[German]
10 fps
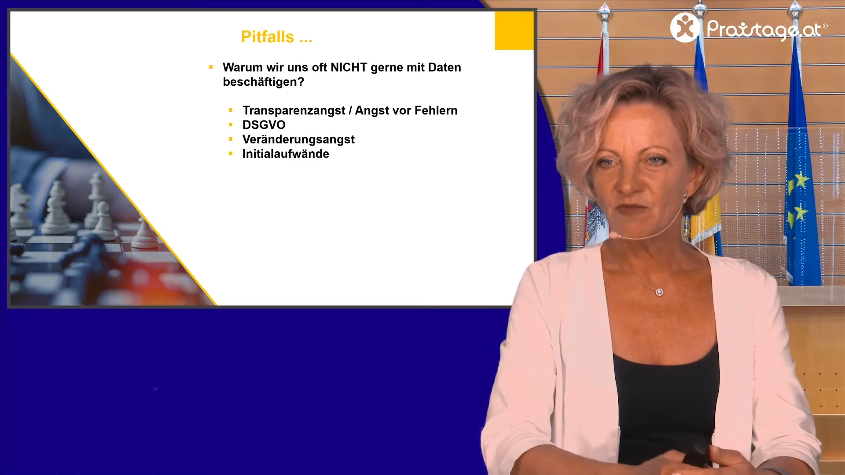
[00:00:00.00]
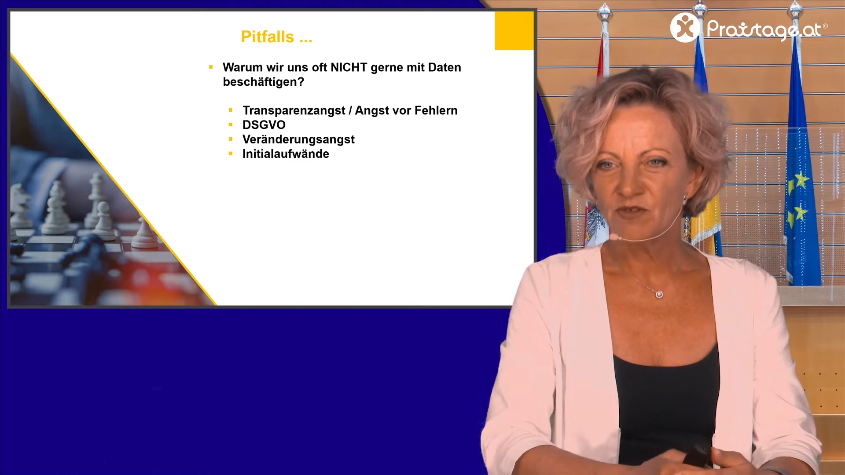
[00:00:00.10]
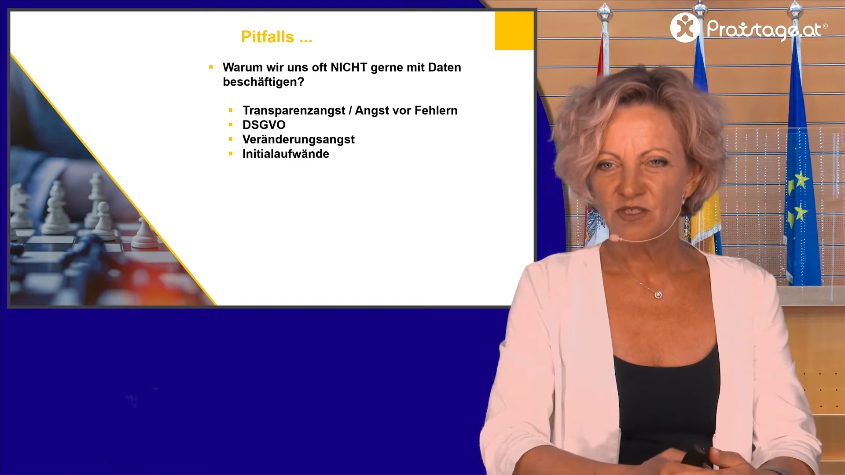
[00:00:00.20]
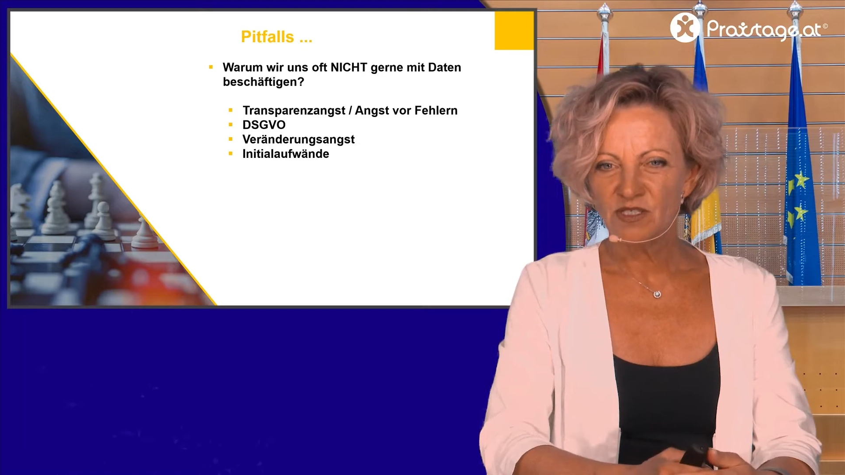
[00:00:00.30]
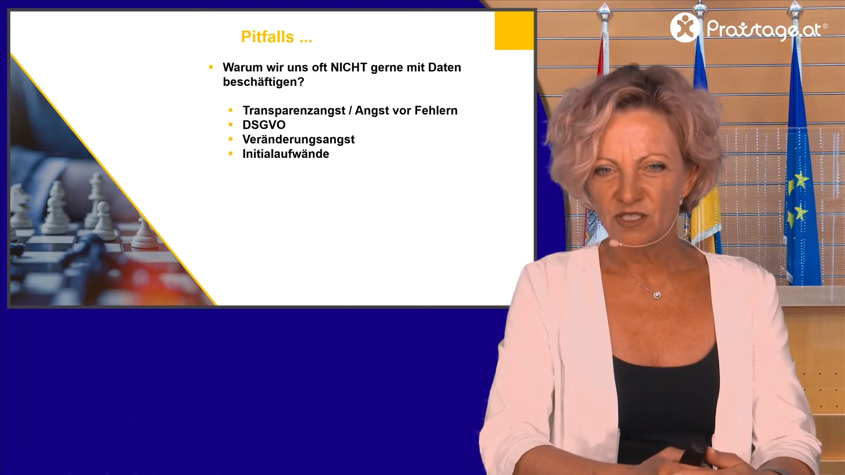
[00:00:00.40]
wir
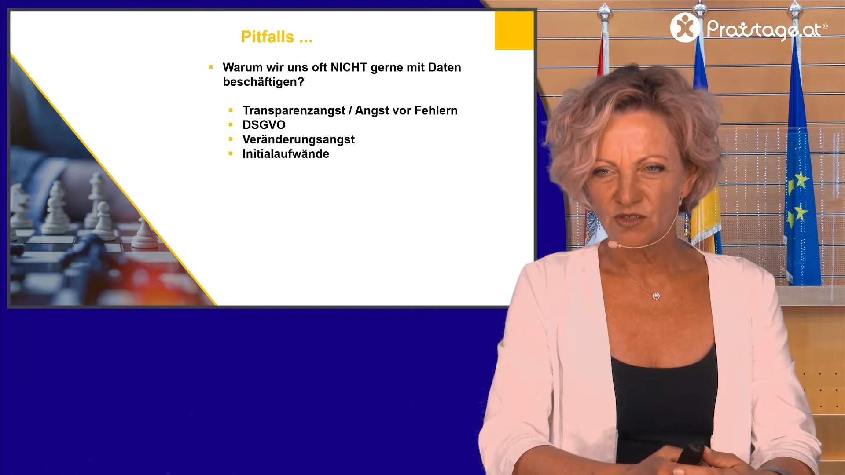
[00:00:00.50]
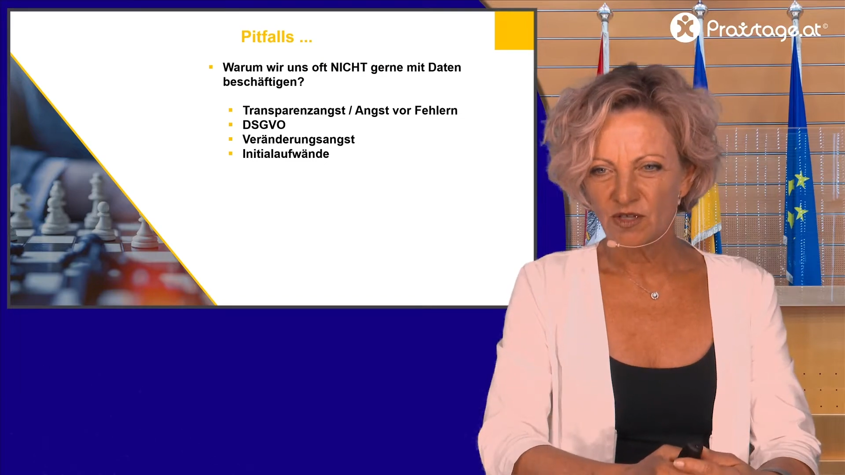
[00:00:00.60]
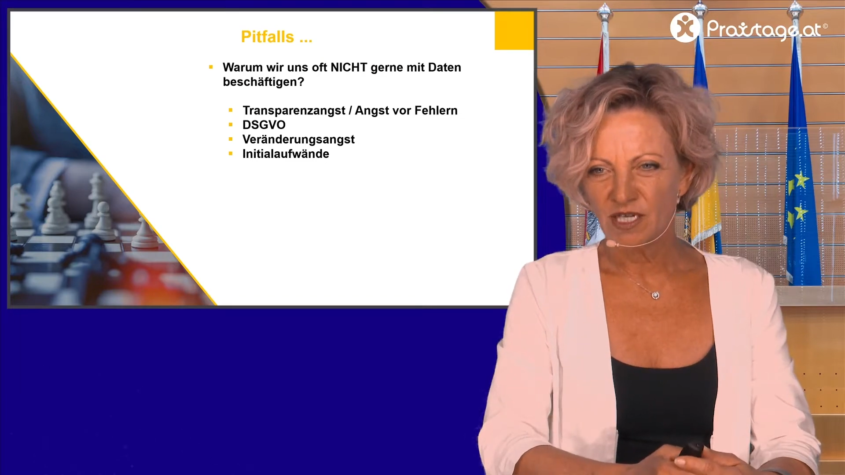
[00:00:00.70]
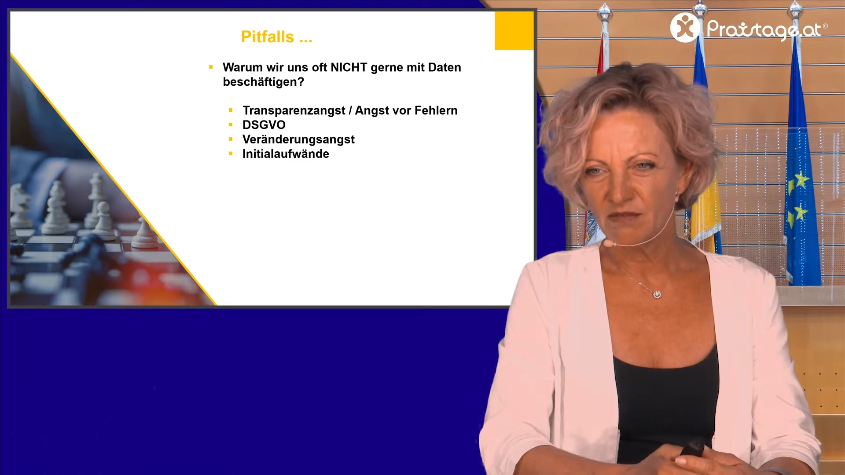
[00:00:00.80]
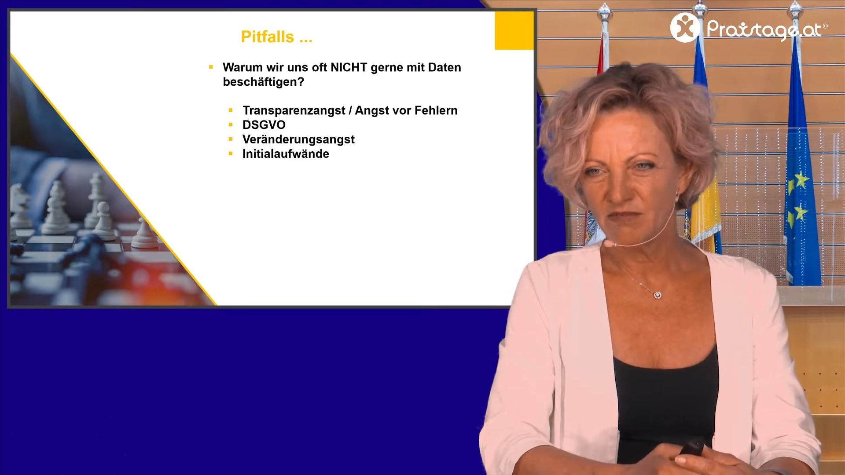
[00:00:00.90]
uns nicht so
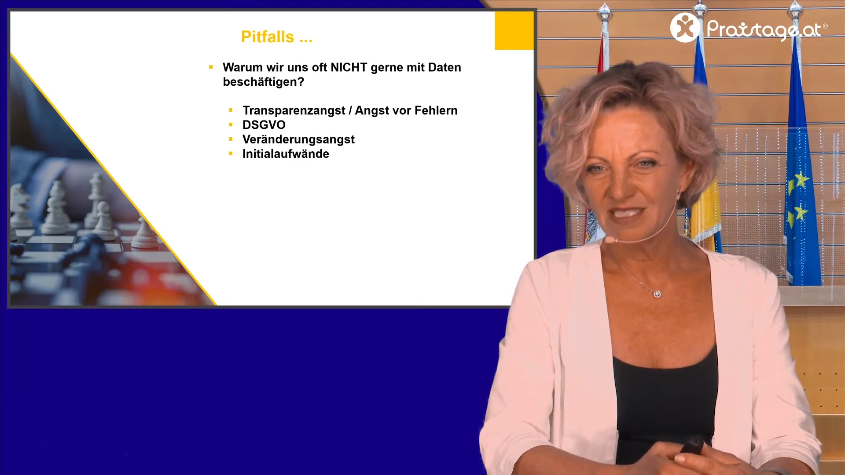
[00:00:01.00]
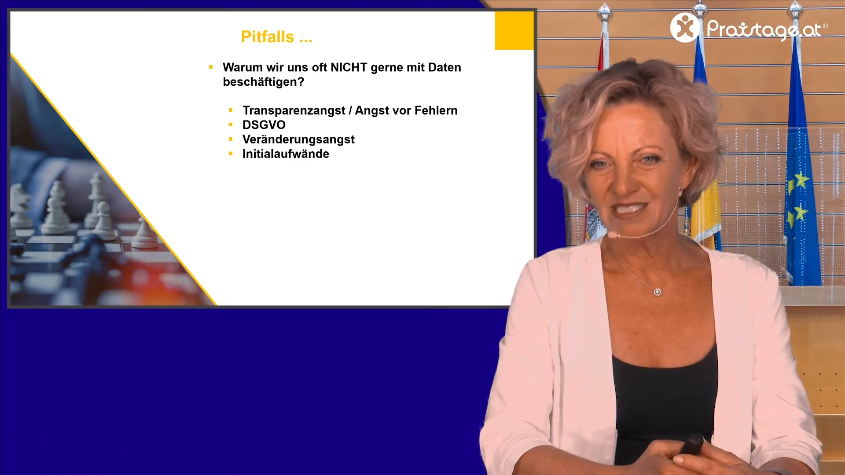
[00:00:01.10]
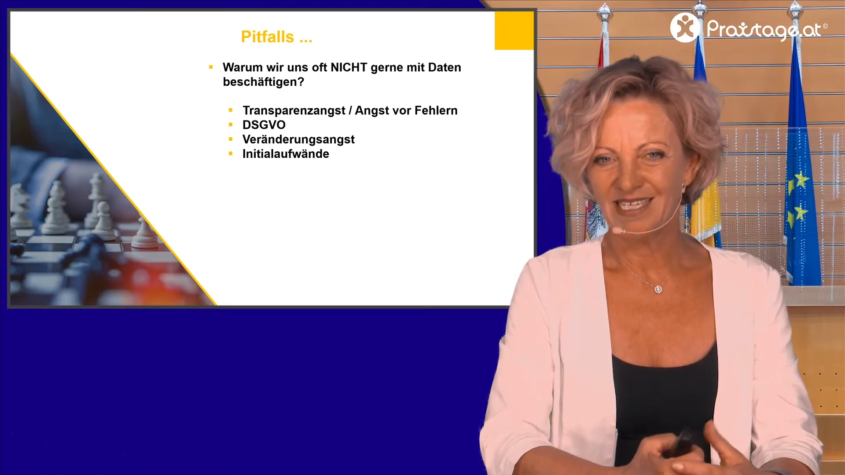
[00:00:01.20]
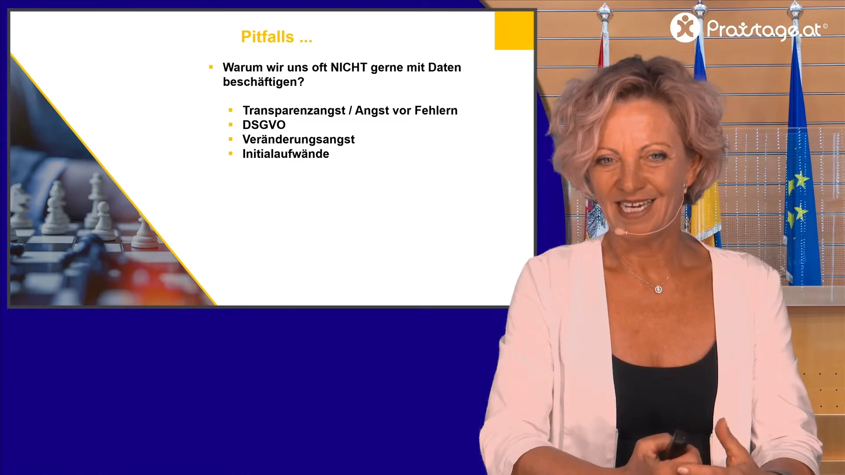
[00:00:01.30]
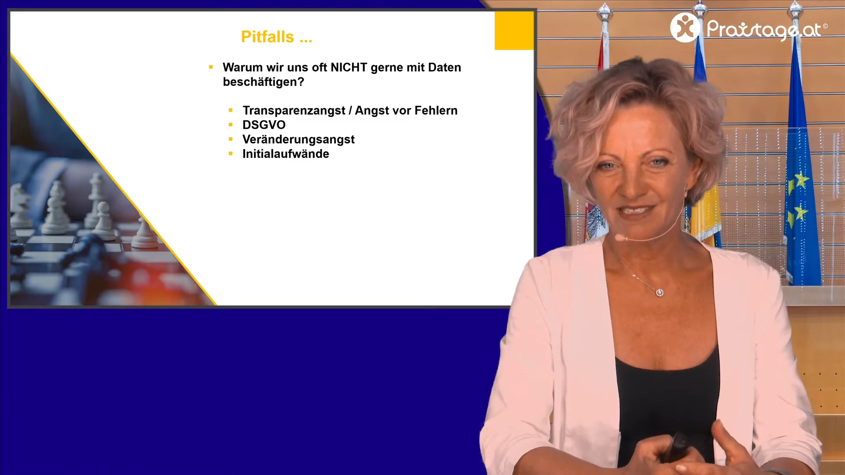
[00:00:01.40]
gern mit
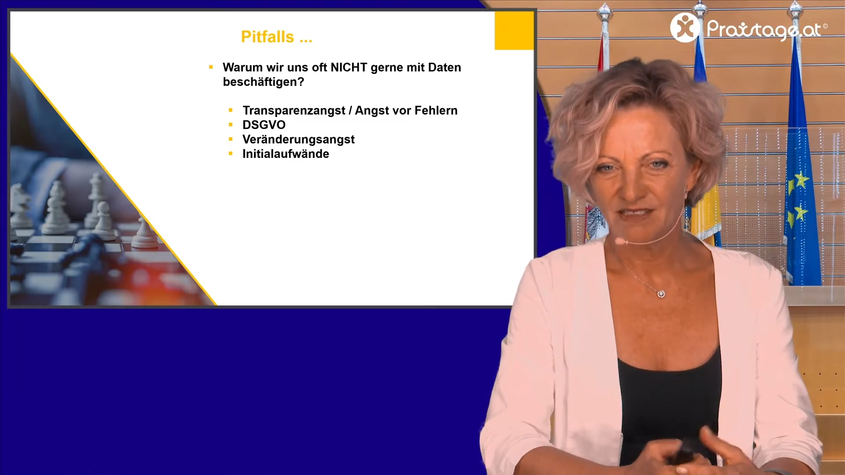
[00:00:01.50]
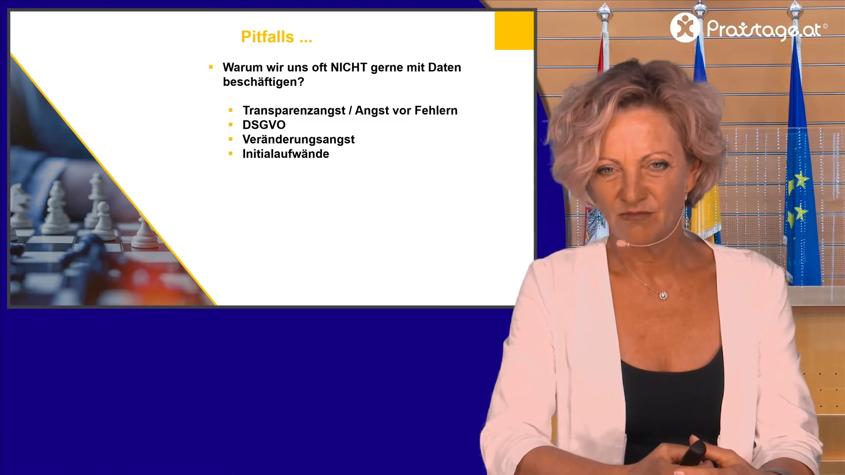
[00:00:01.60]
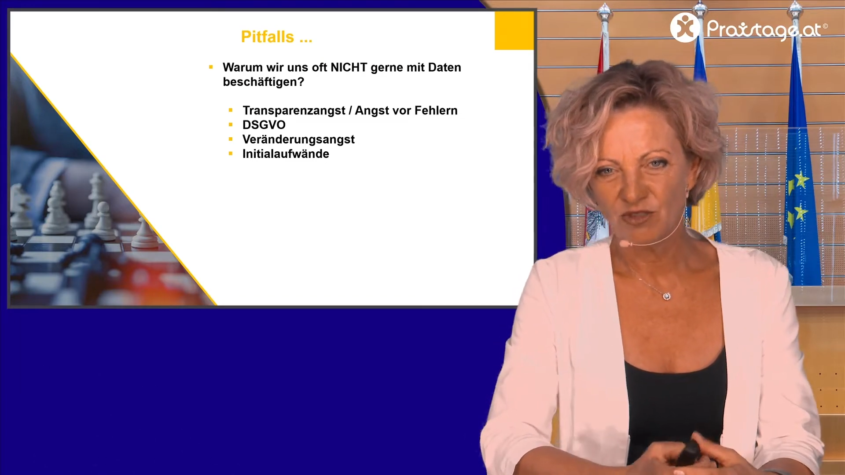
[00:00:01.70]
Daten,